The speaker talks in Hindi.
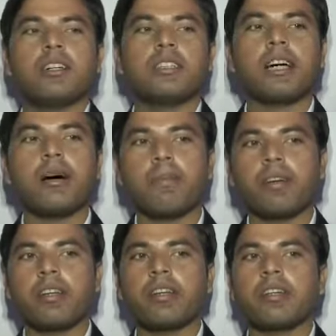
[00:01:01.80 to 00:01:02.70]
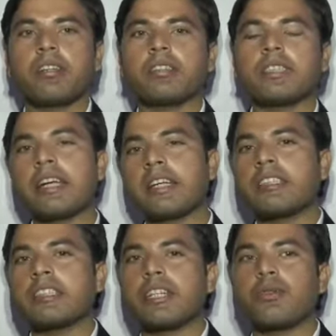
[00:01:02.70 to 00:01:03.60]
जहां पर
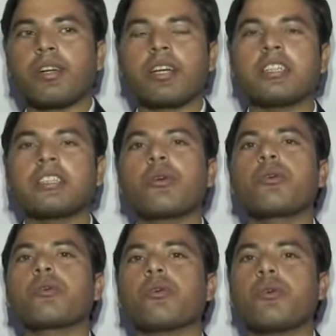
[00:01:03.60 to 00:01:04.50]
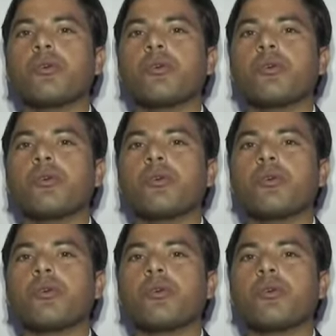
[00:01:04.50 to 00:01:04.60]
साइंटिस्ट के द्वारा किसानों को